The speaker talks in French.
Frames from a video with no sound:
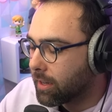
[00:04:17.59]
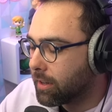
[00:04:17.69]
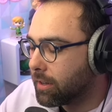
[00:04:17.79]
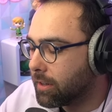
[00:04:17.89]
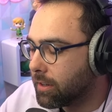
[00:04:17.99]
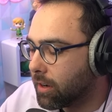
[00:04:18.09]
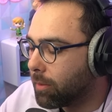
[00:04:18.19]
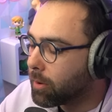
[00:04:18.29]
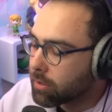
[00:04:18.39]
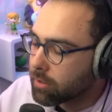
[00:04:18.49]
Euh, en
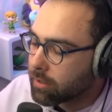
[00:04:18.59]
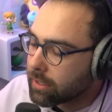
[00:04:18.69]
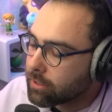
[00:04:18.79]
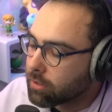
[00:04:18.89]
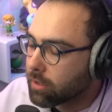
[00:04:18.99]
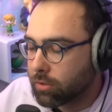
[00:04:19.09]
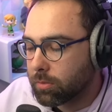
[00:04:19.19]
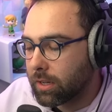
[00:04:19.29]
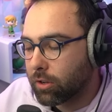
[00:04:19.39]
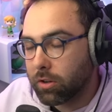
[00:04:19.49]
mode, euh, est-ce qu'ils ont
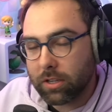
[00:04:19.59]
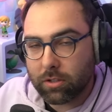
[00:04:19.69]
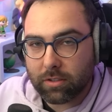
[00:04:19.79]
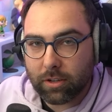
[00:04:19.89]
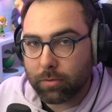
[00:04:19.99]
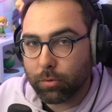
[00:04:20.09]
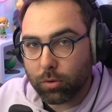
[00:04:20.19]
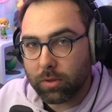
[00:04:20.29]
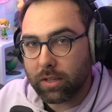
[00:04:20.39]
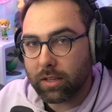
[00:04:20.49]
mis que les 150
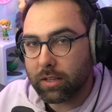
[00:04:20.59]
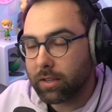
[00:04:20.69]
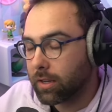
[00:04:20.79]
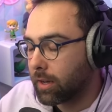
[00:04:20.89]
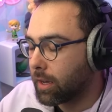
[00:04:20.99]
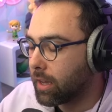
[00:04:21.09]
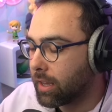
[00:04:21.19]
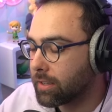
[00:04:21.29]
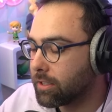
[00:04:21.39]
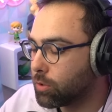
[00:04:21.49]
premiers et
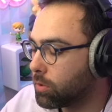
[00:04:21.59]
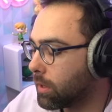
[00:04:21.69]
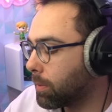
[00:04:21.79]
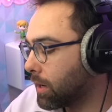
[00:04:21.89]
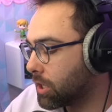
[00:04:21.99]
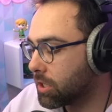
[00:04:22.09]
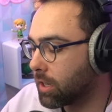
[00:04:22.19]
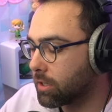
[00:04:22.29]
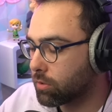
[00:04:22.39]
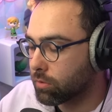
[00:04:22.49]
ainsi de suite après la
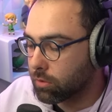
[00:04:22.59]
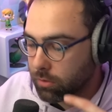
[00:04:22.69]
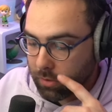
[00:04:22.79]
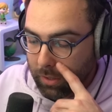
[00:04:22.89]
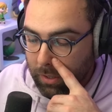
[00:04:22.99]
génération 2